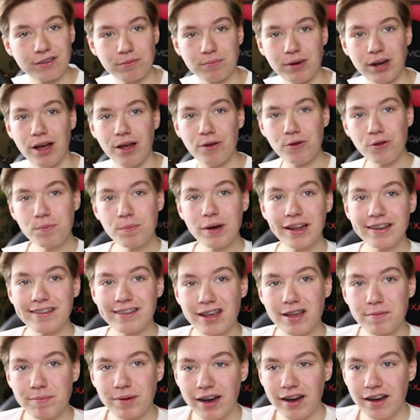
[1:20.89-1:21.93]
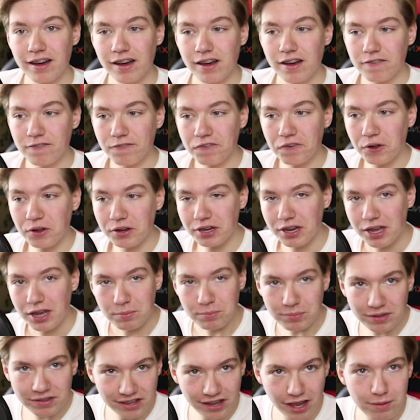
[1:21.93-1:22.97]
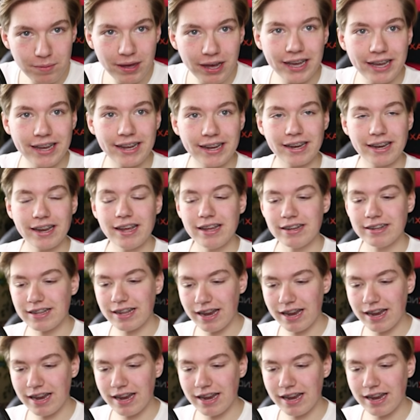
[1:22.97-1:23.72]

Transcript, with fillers: nochmal über ein Thema von mir selber reden.